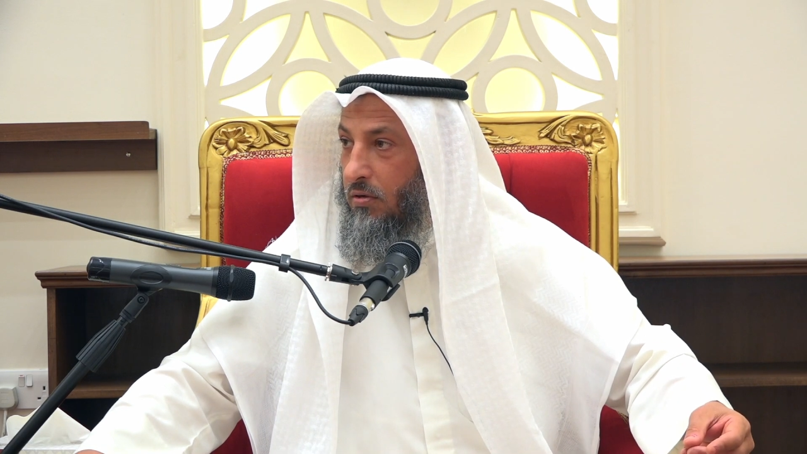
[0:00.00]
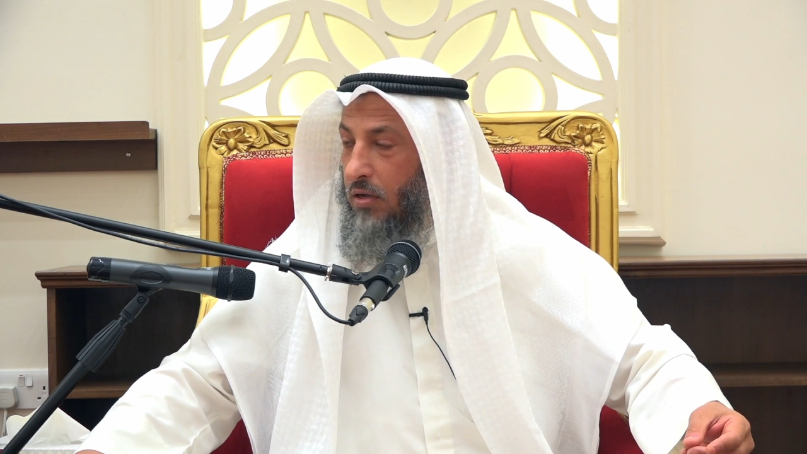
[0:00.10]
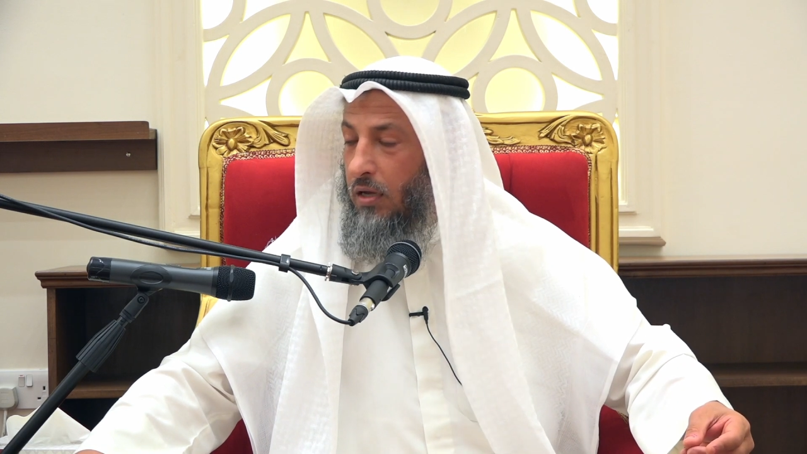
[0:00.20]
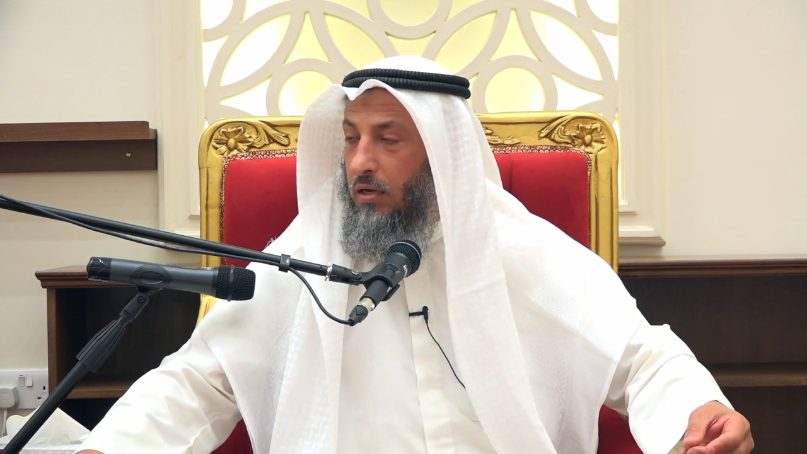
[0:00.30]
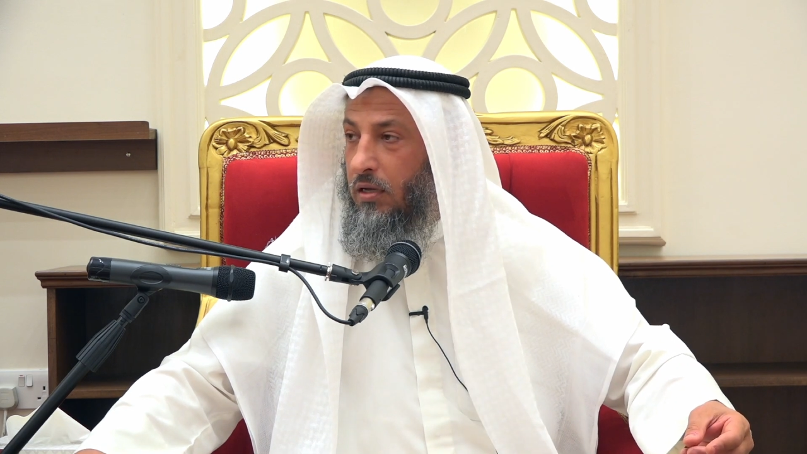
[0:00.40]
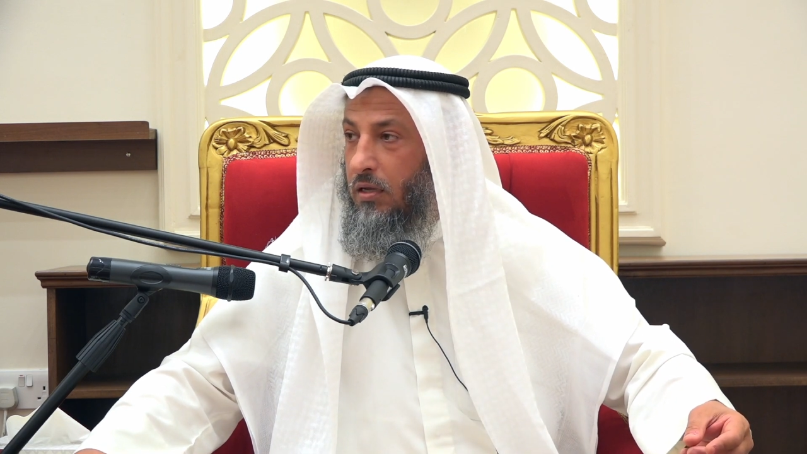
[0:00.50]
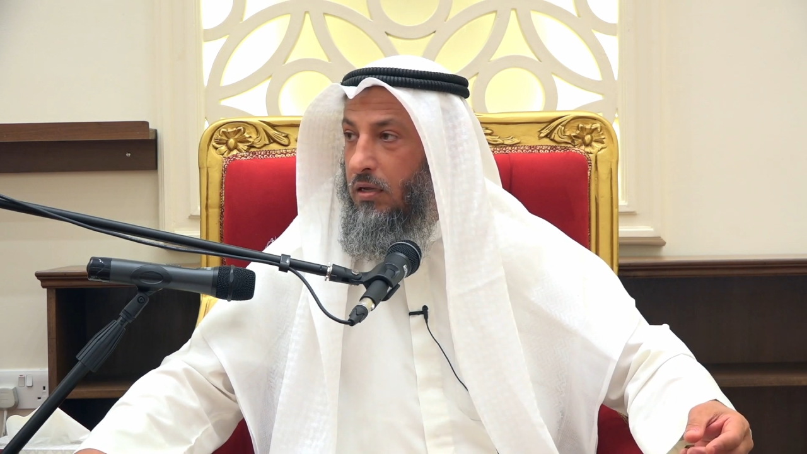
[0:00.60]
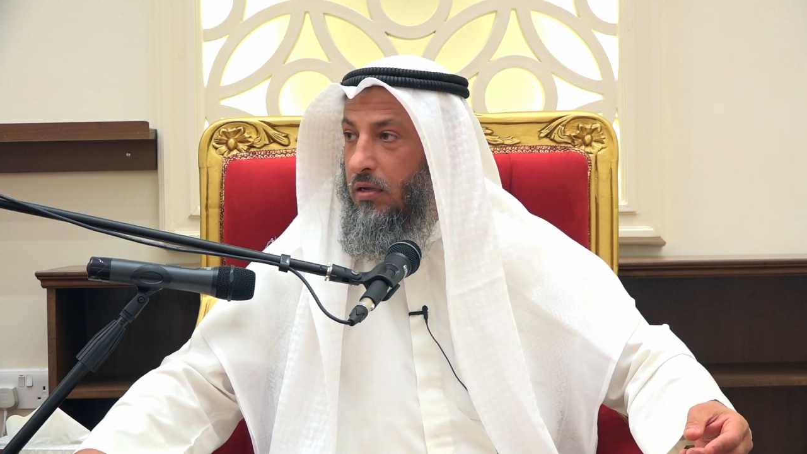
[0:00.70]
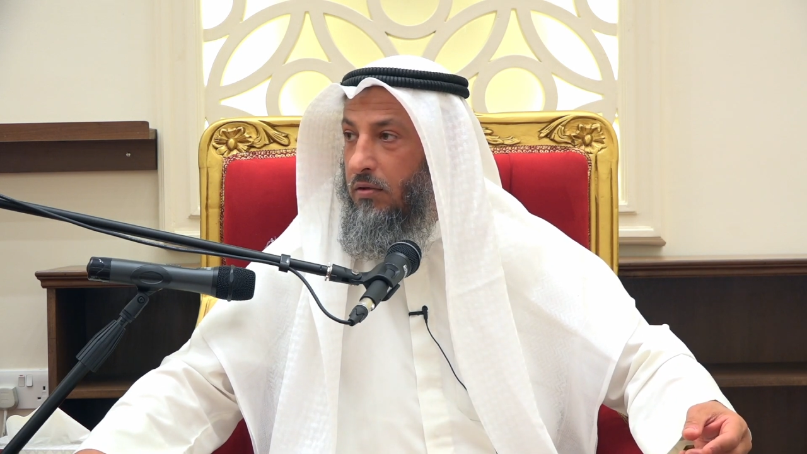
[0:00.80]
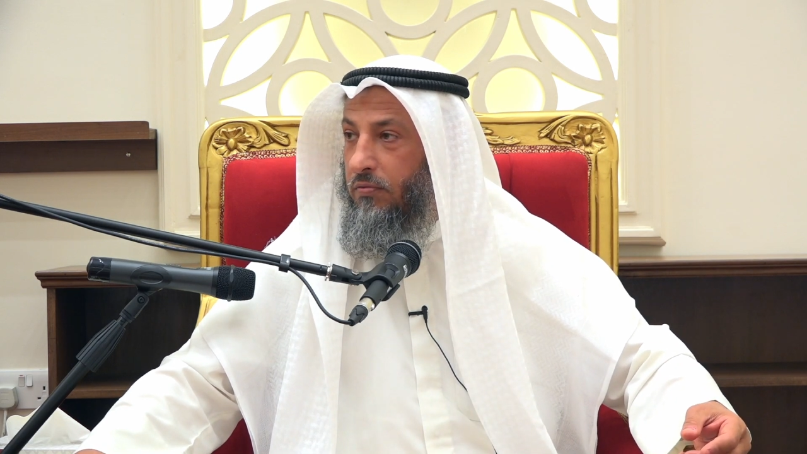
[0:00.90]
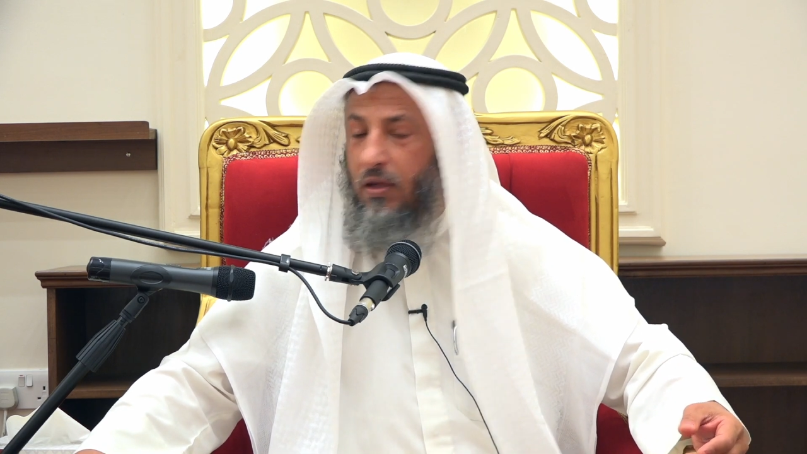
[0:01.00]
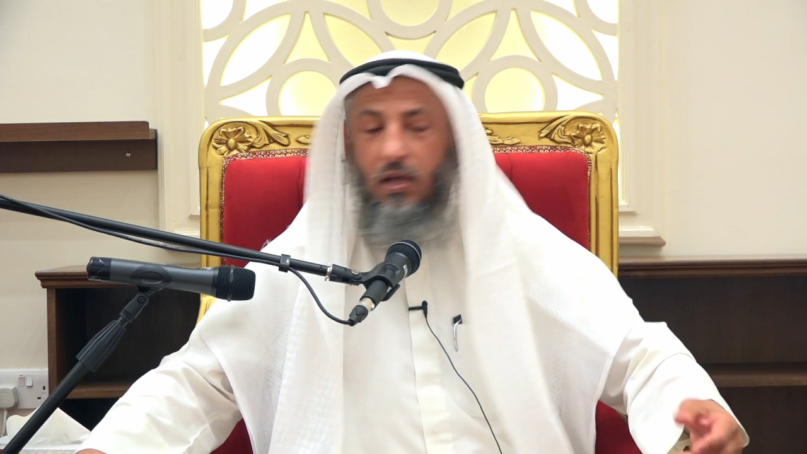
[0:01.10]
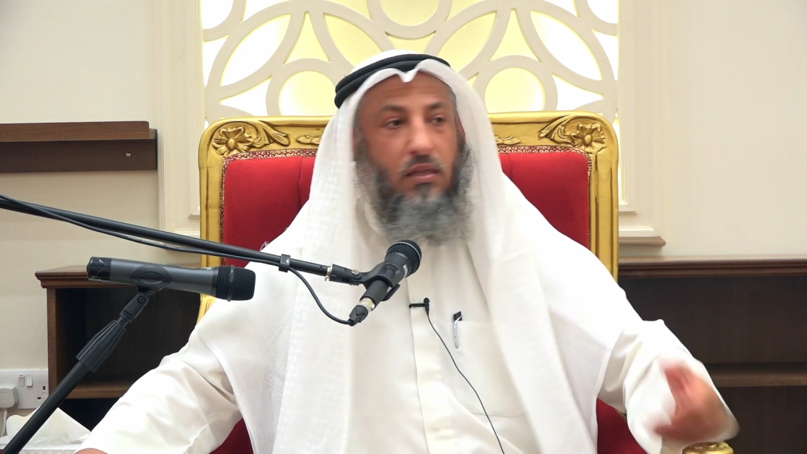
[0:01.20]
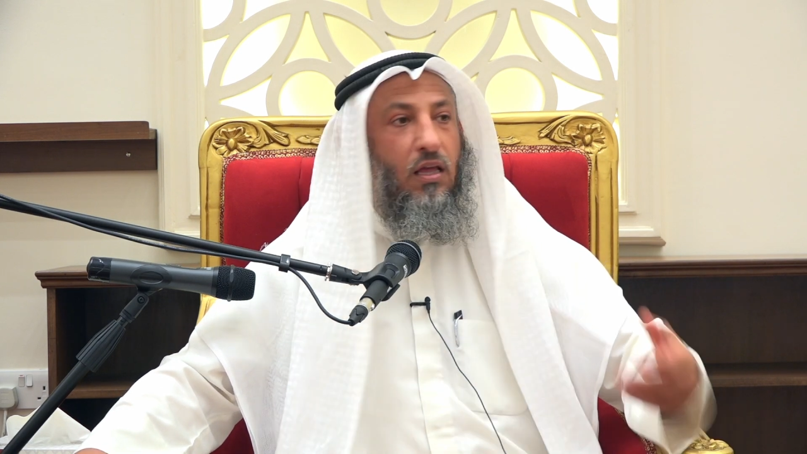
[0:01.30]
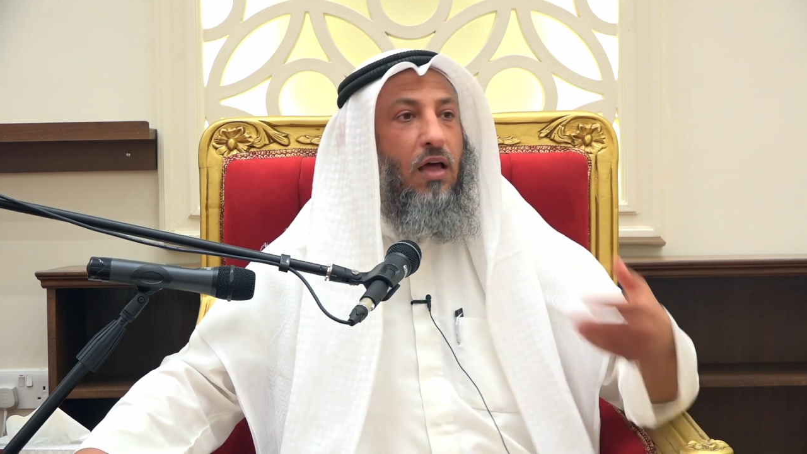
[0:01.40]
يعني
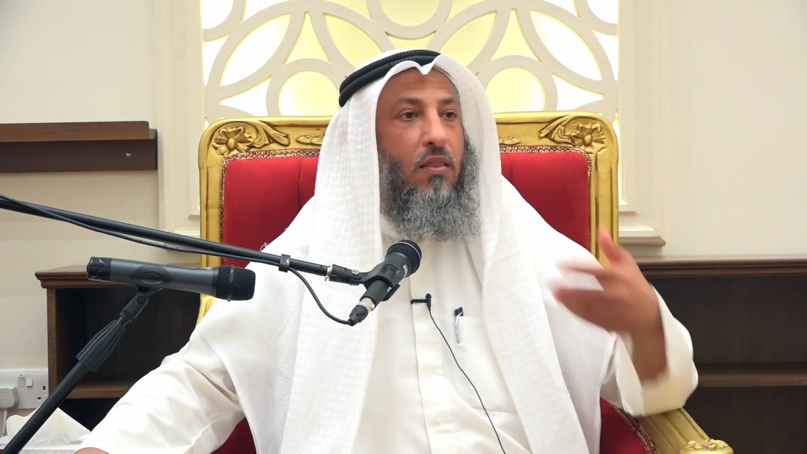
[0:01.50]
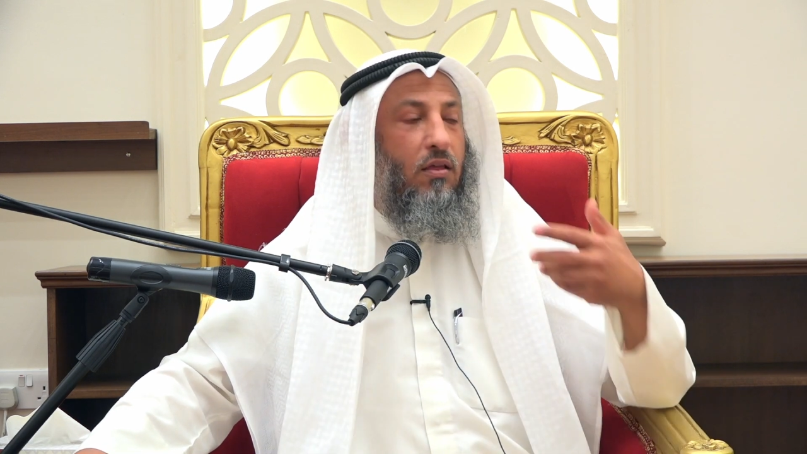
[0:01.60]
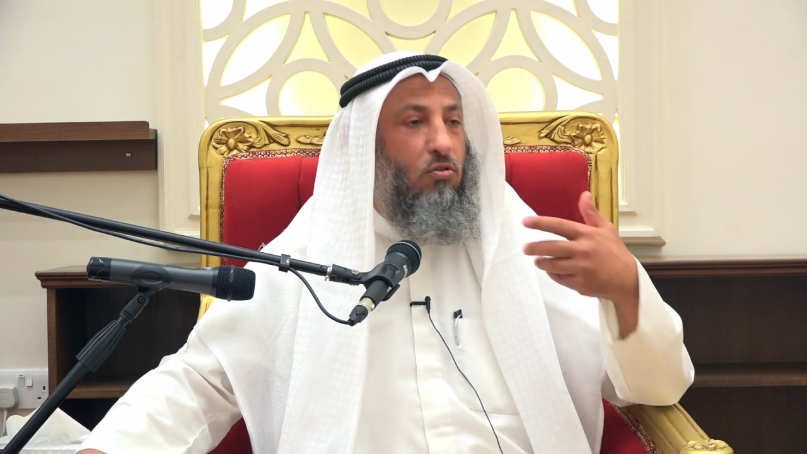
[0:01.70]
فيأتي هذا